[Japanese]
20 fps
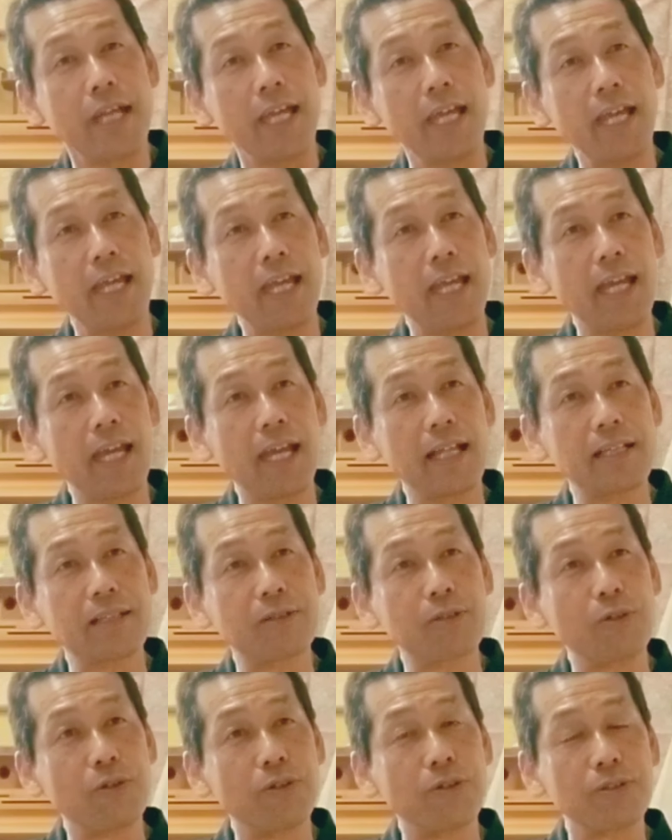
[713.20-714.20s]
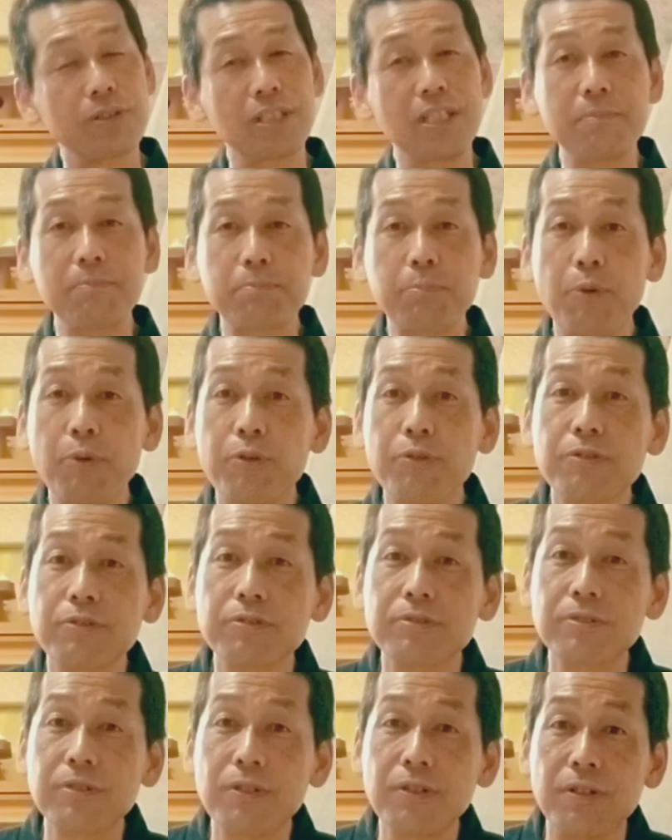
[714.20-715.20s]
金
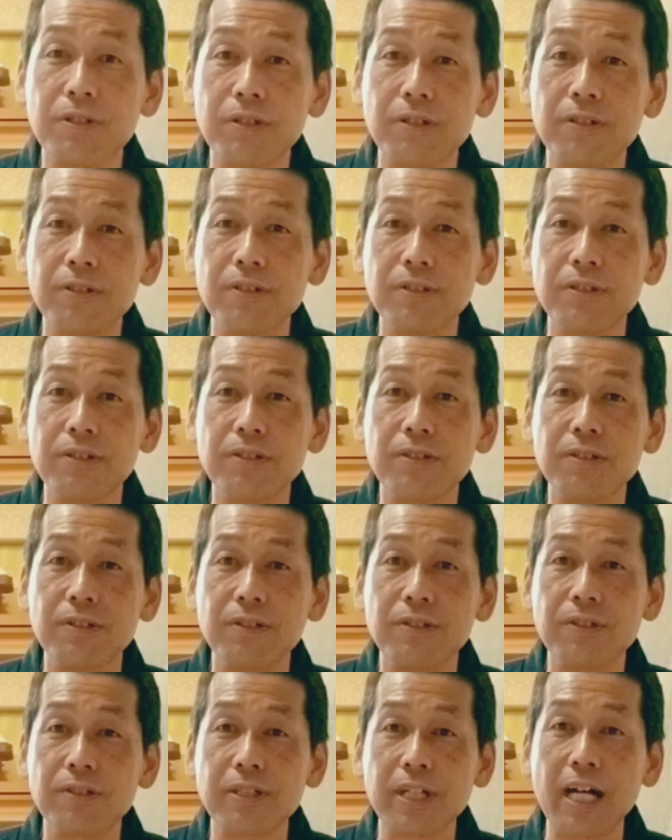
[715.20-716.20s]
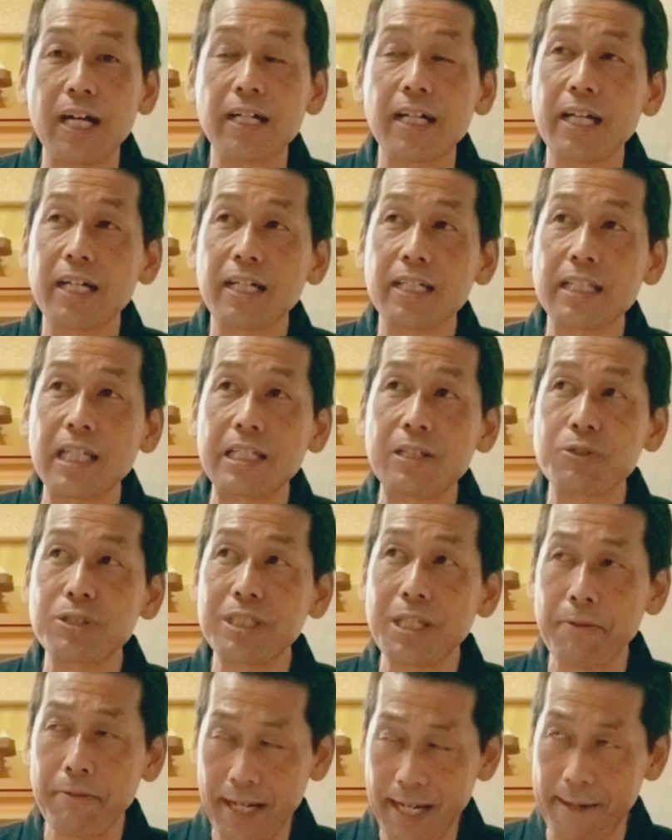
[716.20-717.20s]
本の考え方と
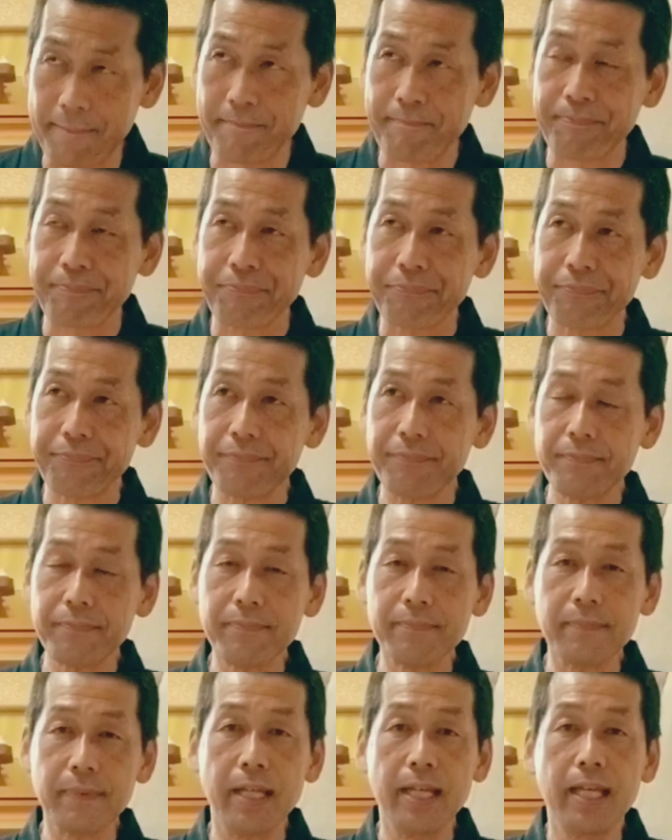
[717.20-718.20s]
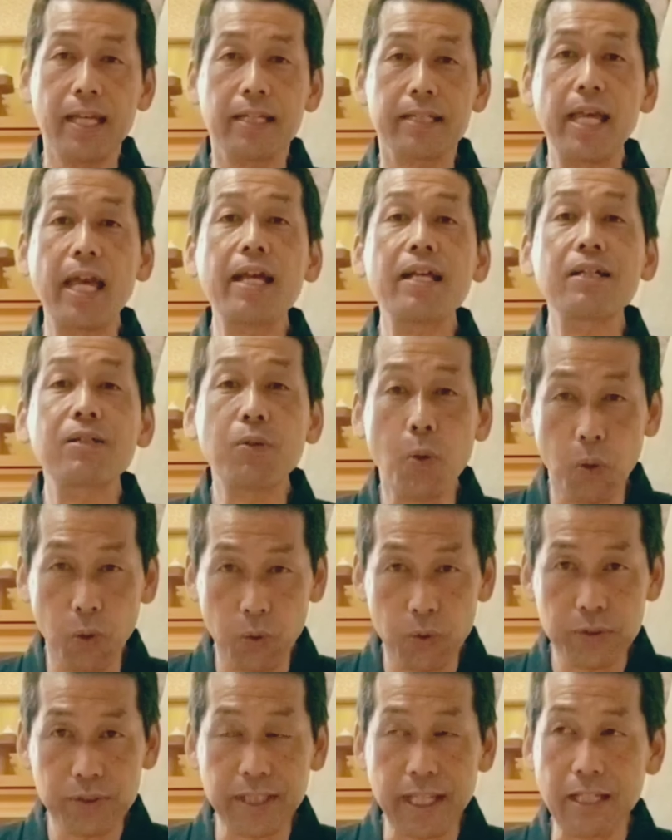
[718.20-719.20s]
しては、健
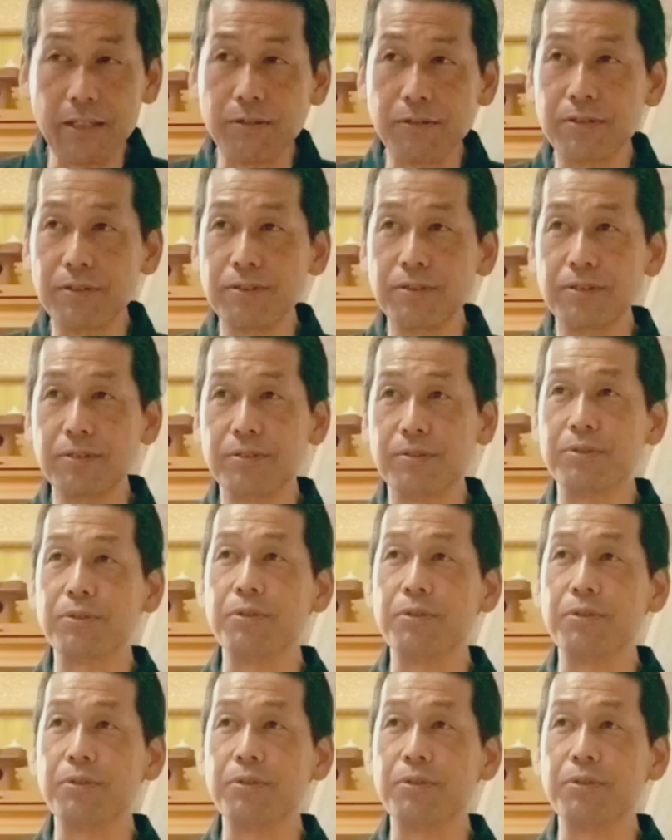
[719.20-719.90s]
康っていう